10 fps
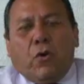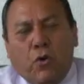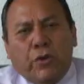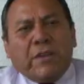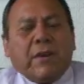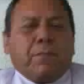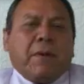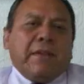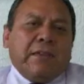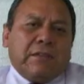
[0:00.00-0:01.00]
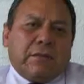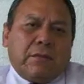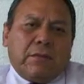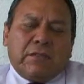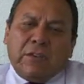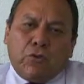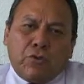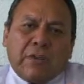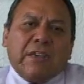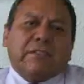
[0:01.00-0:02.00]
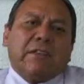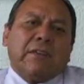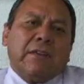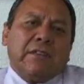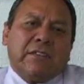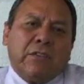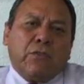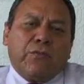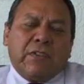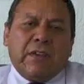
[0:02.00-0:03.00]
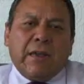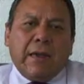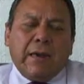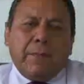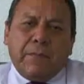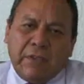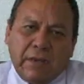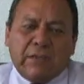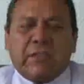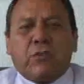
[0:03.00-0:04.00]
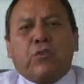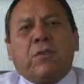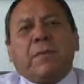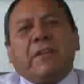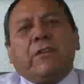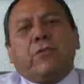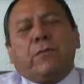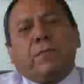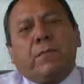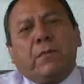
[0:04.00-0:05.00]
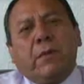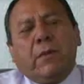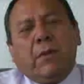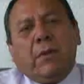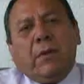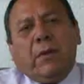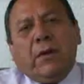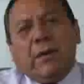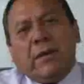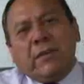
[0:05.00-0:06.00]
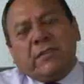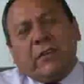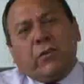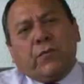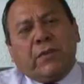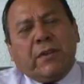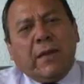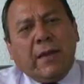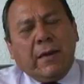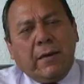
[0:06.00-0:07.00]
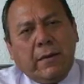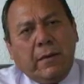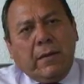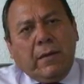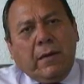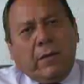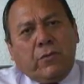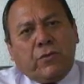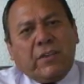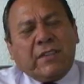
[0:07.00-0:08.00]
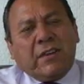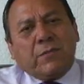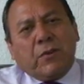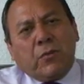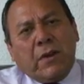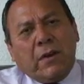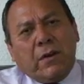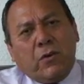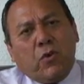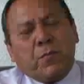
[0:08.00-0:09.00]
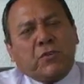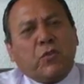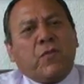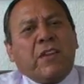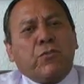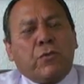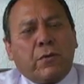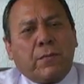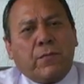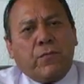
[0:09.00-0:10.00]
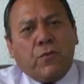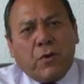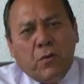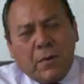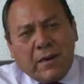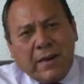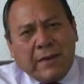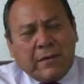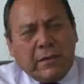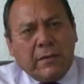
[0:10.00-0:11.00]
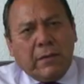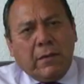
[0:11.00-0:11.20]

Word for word: Hoy en el país se contrastan el Distrito Federal y el Estado de México. En el Distrito Federal, donde Andrés Manuel López Obrador fue gobernante,